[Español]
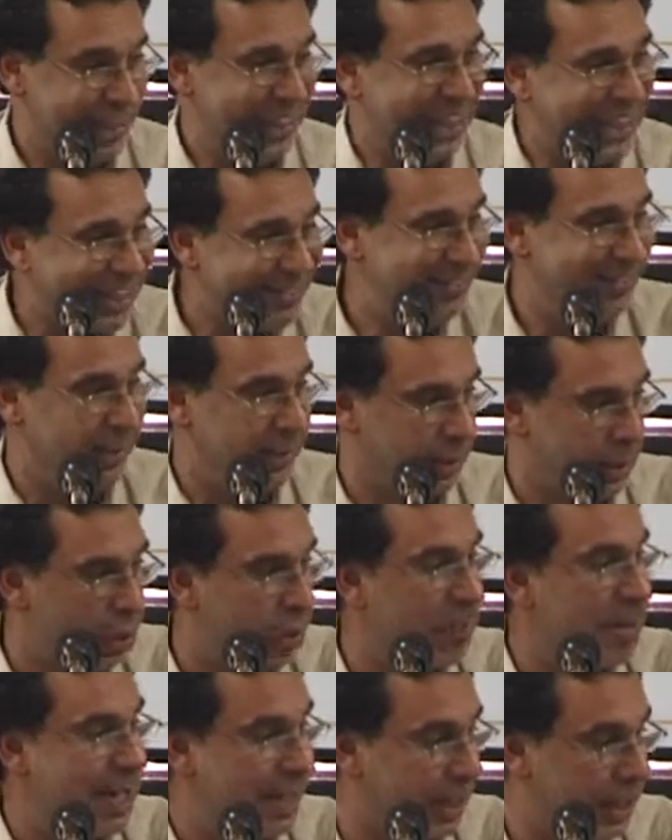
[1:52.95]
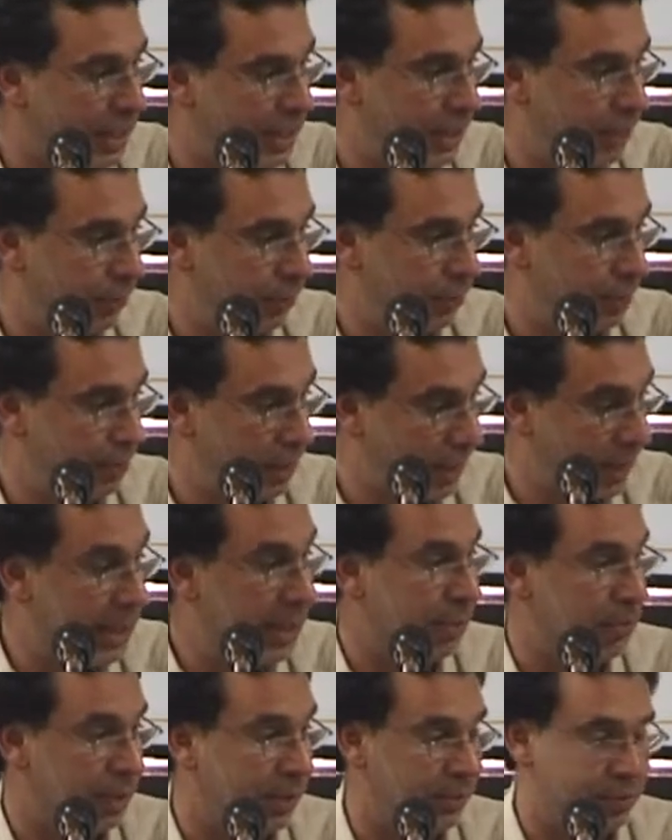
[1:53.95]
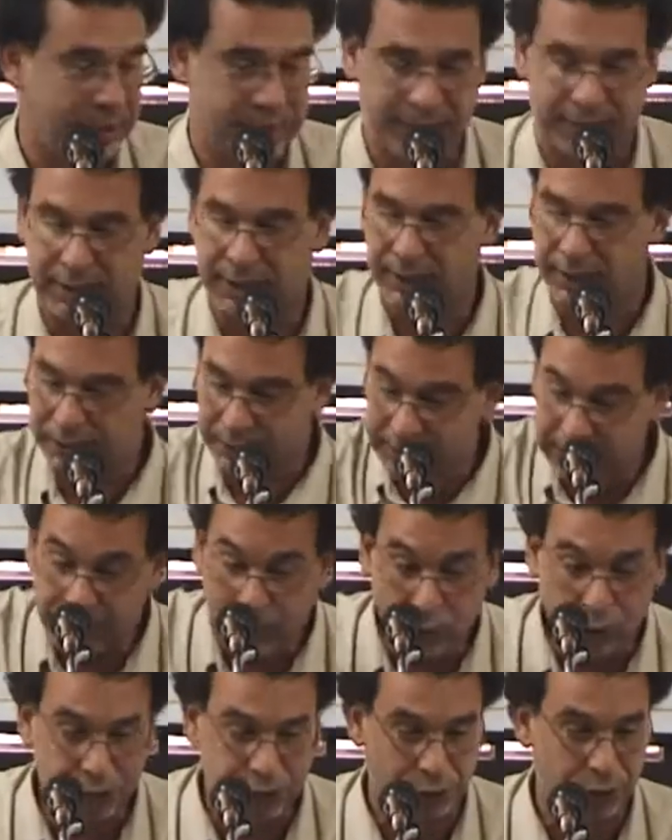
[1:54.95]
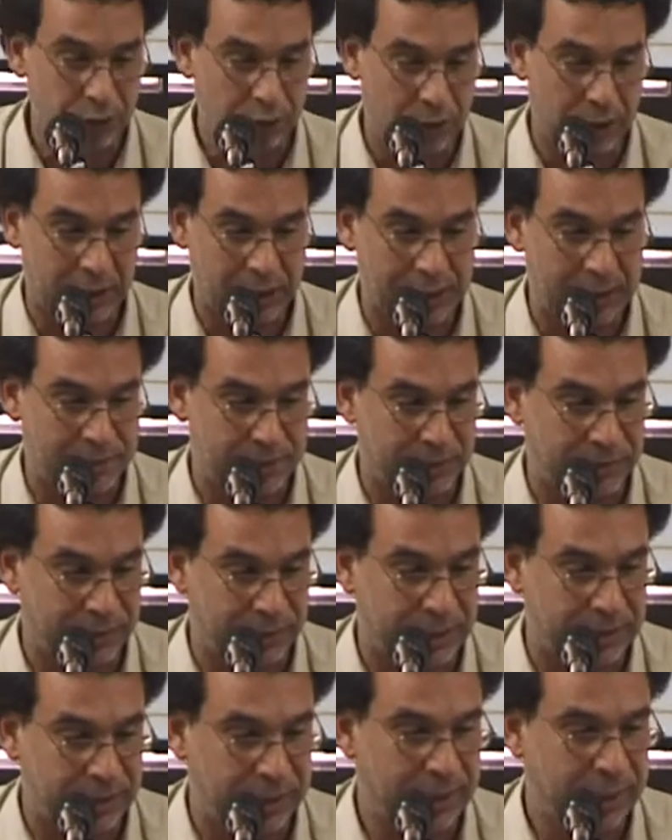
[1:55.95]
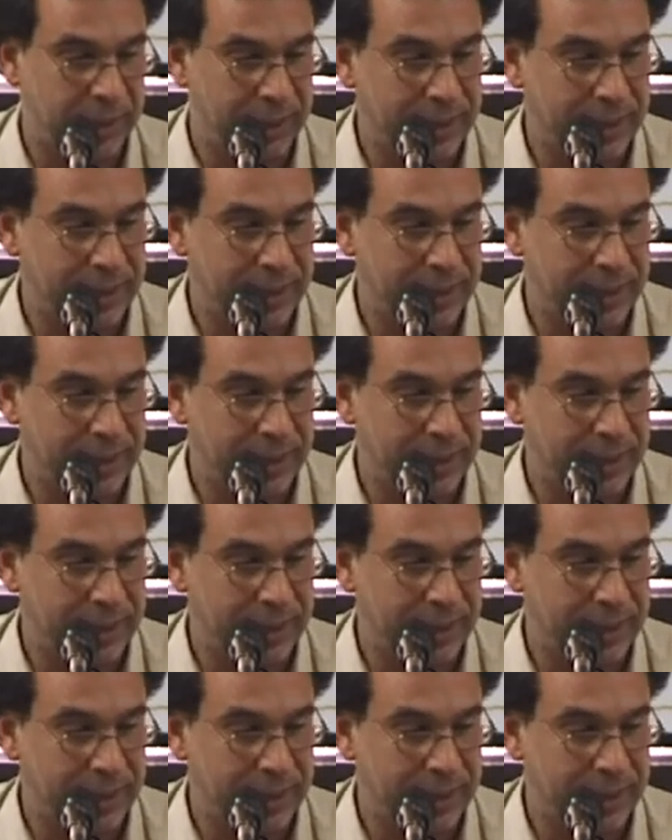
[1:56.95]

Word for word: ese de los márgenes queda presente. Y el otro que queda presente,